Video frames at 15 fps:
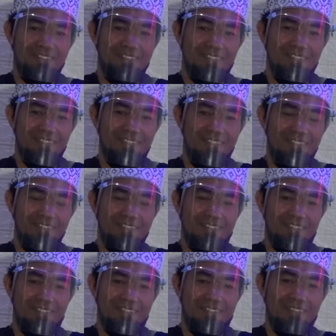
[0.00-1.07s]
ya
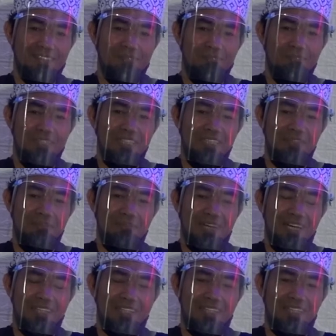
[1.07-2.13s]

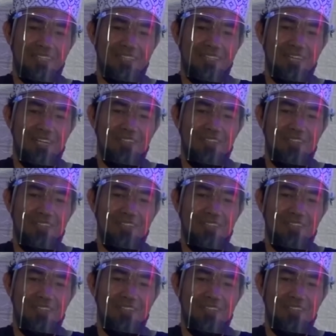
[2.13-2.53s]
minimal kita